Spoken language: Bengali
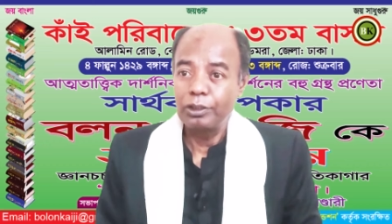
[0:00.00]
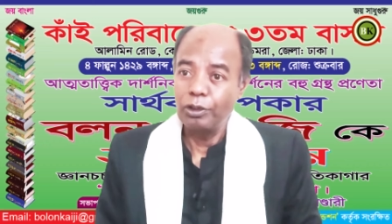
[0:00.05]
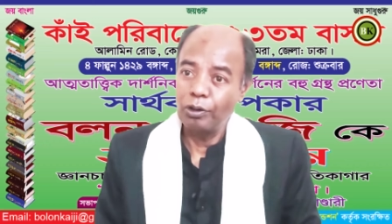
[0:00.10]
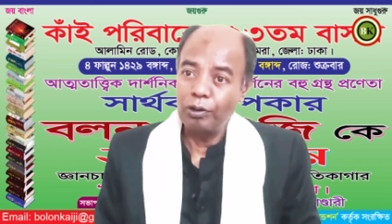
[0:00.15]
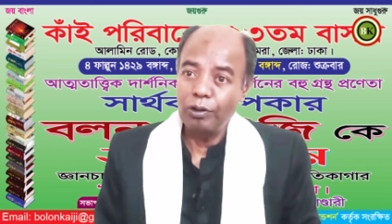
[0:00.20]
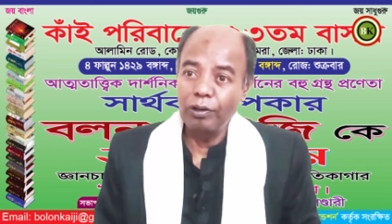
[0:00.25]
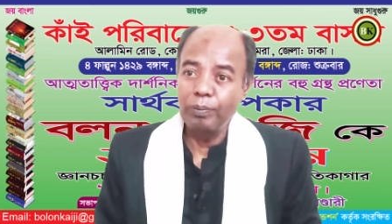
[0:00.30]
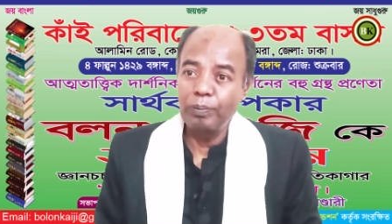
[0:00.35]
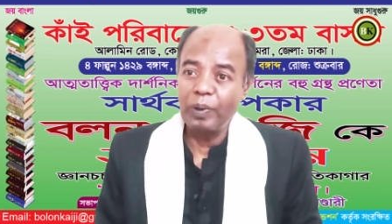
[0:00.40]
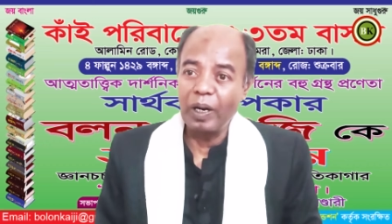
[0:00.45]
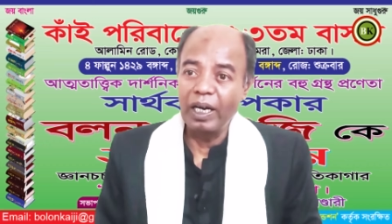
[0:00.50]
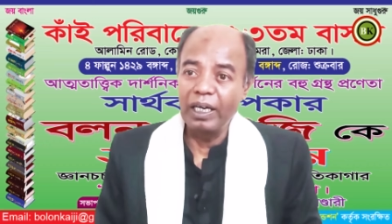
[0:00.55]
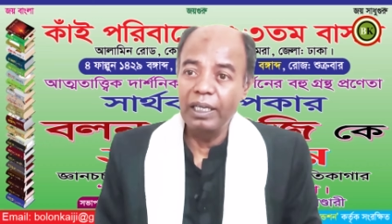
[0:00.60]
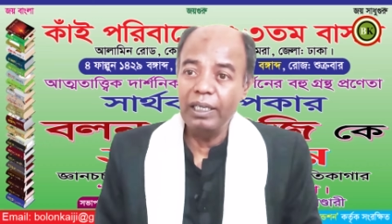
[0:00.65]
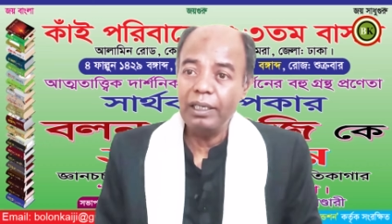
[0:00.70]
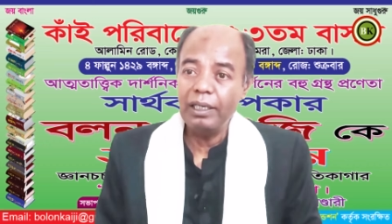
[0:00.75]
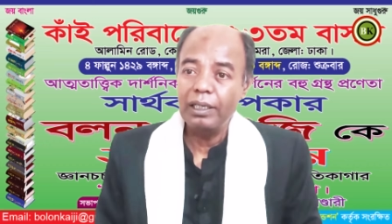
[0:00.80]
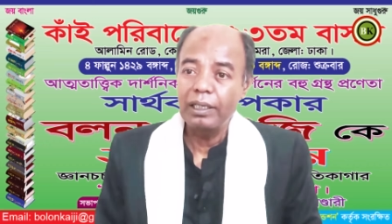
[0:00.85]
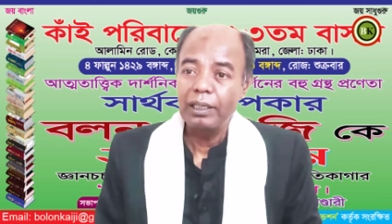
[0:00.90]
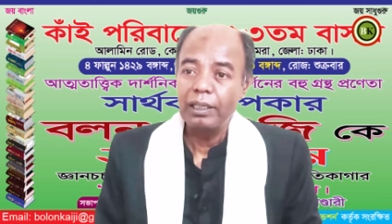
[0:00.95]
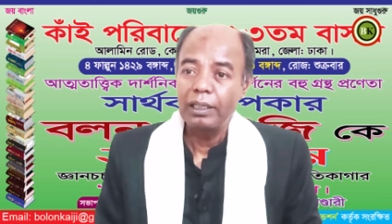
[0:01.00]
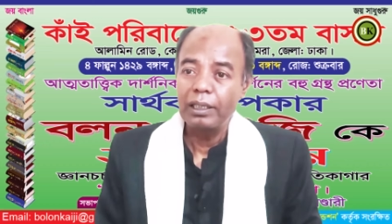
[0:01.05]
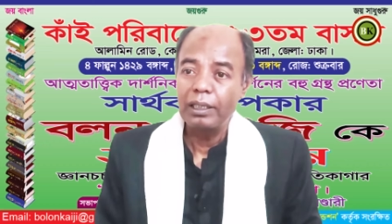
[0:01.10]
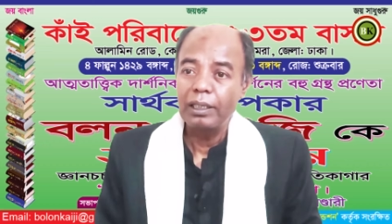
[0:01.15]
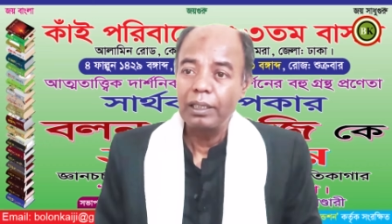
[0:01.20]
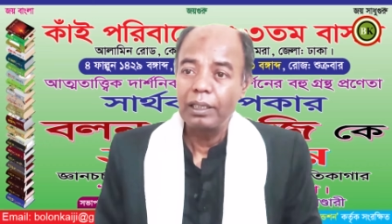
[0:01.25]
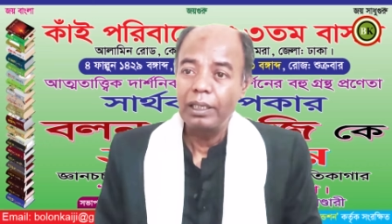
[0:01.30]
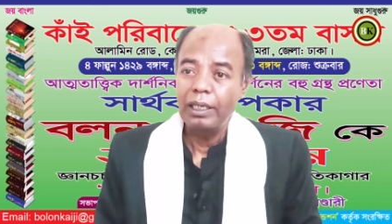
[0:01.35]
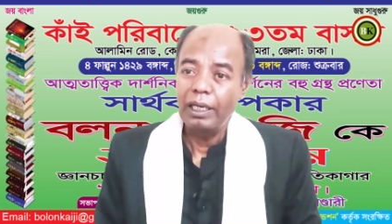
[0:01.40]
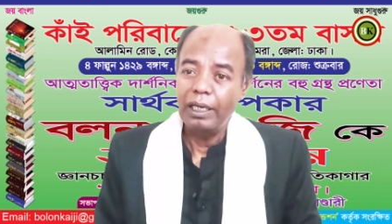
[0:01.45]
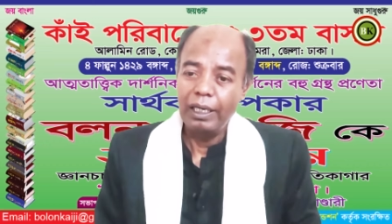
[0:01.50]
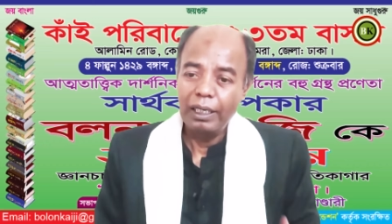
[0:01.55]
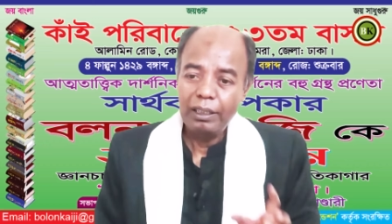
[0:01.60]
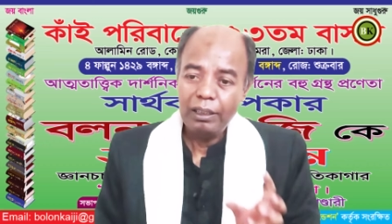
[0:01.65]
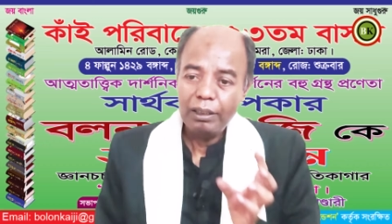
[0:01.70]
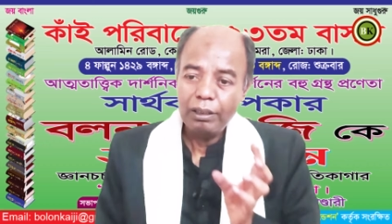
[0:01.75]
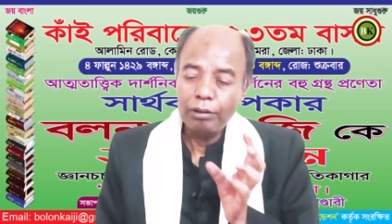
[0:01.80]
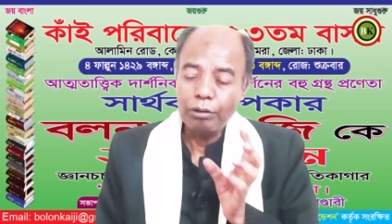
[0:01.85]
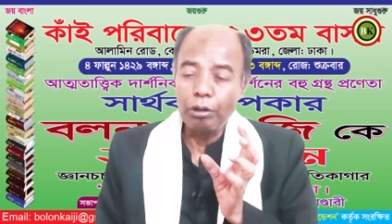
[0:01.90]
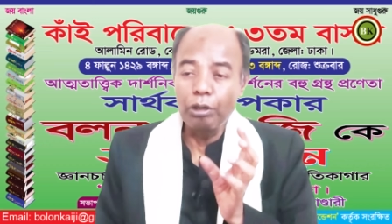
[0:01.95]
সকল প্রাণীর এই
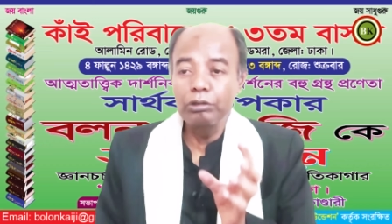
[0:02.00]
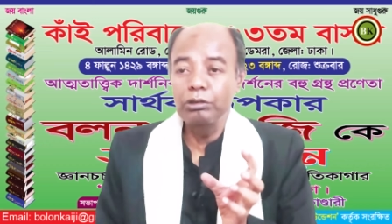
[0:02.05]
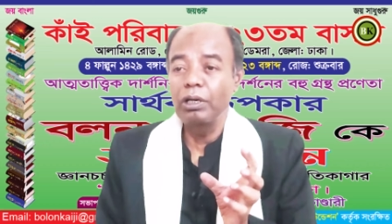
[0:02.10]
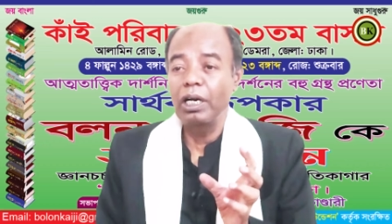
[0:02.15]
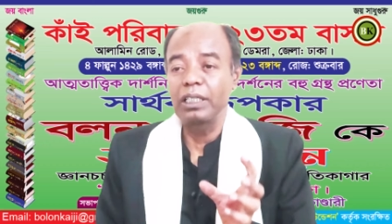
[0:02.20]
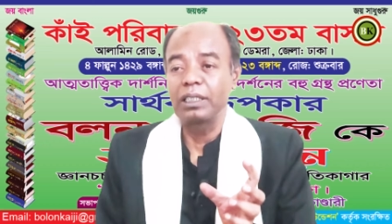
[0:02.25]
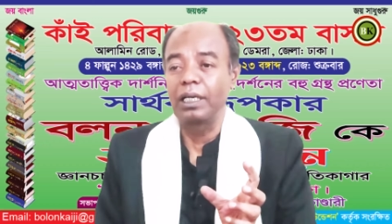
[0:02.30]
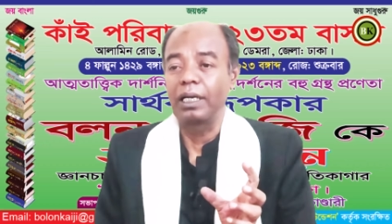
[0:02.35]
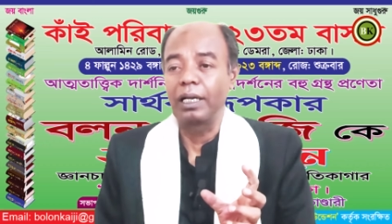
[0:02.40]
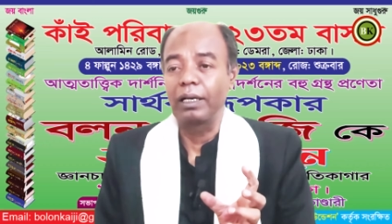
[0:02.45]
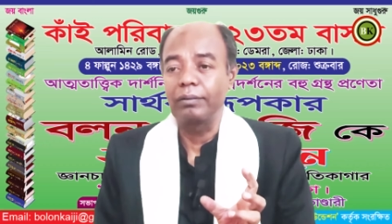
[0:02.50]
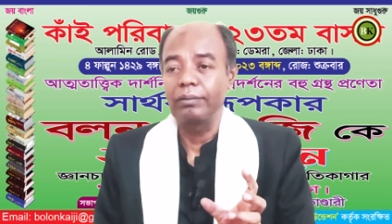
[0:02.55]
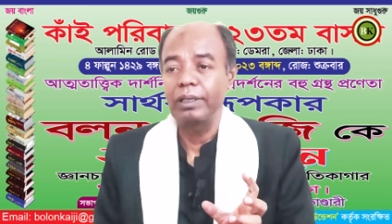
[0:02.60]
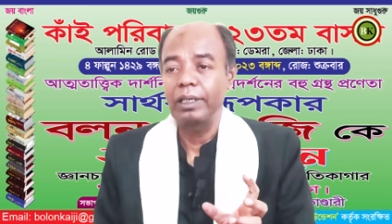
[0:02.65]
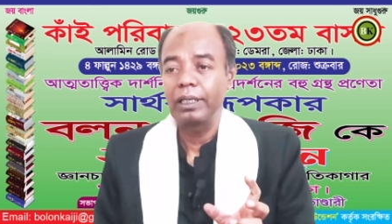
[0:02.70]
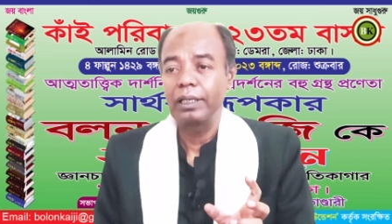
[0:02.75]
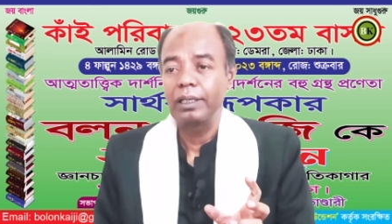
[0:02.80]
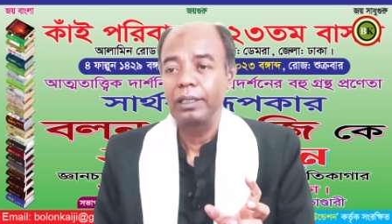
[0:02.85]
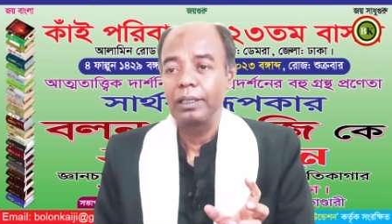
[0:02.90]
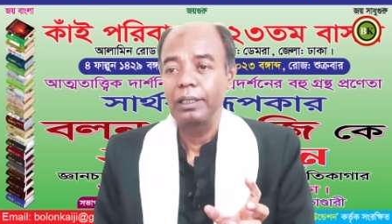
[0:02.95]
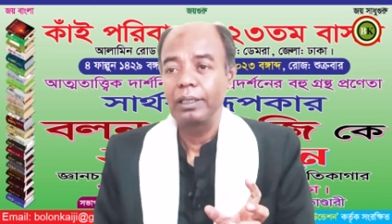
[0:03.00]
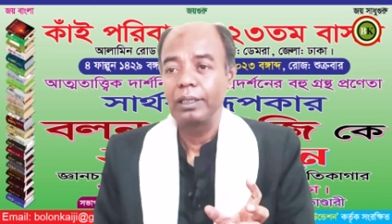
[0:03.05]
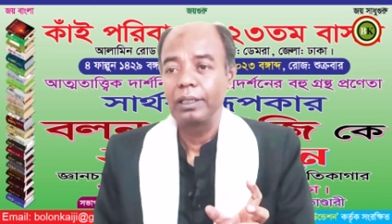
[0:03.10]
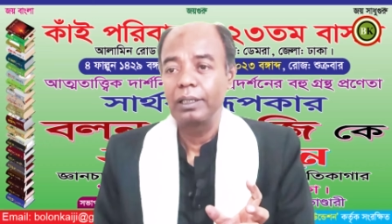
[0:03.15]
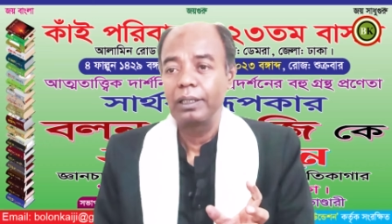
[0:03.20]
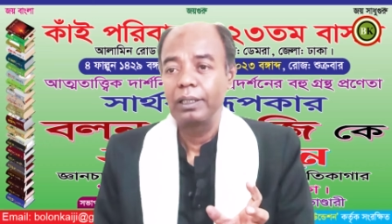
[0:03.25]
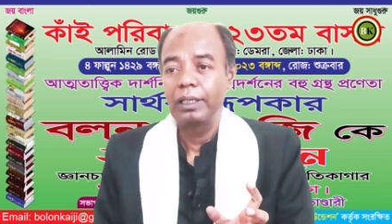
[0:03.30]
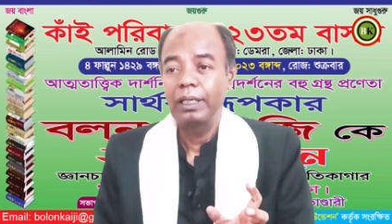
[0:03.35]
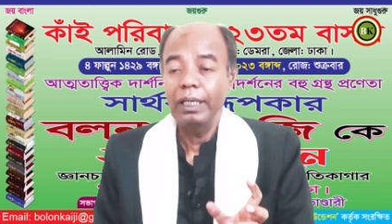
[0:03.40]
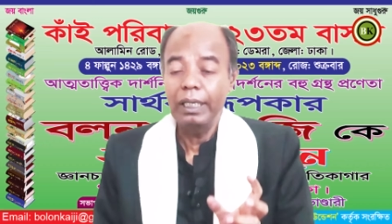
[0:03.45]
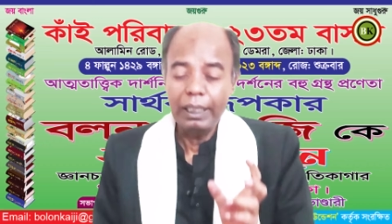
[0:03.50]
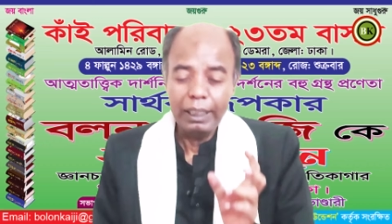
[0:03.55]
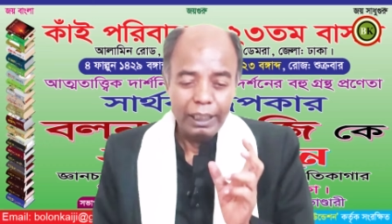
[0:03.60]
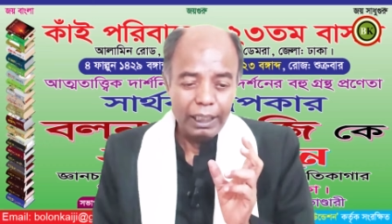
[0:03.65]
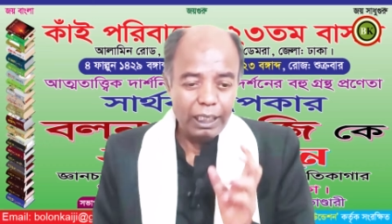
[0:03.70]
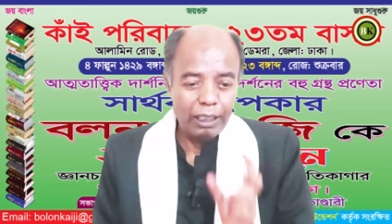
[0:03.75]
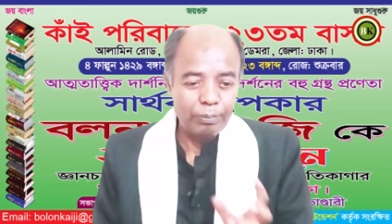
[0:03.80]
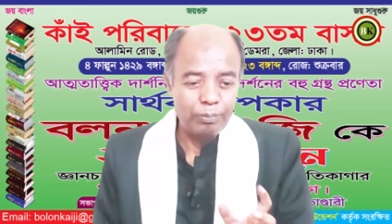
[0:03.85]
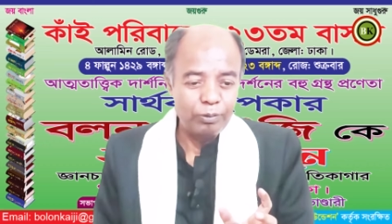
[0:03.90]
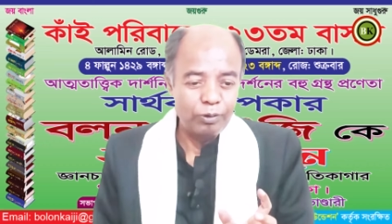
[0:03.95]
রজ আসা লাগবে
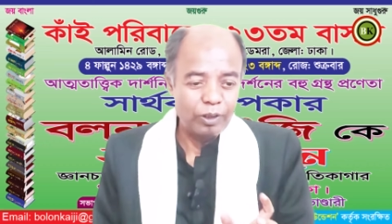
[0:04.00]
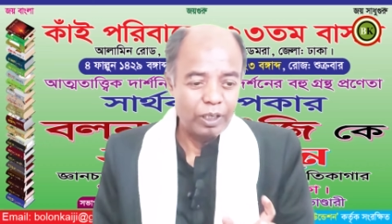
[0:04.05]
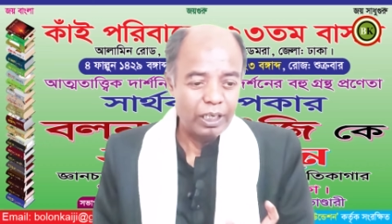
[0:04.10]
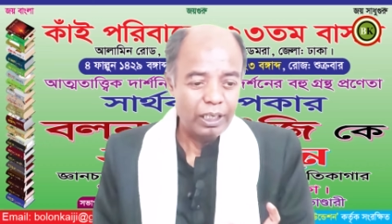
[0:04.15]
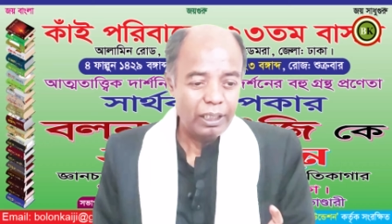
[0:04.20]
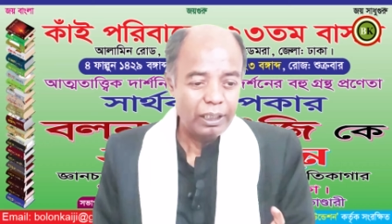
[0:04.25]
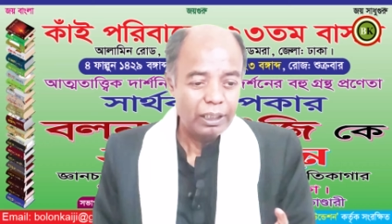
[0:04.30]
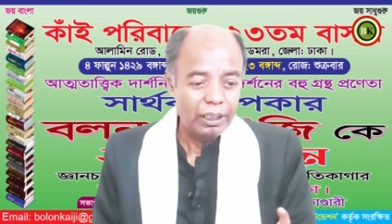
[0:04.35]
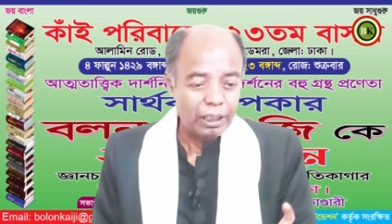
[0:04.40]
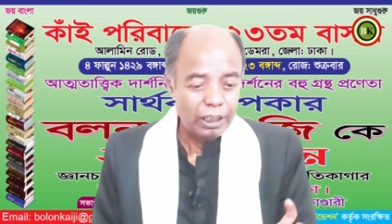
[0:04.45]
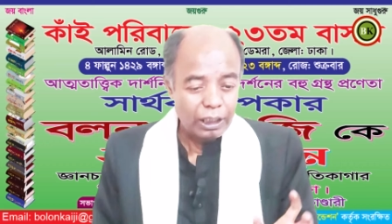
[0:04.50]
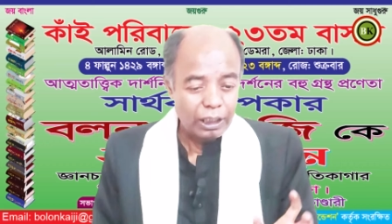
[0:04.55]
এরপরে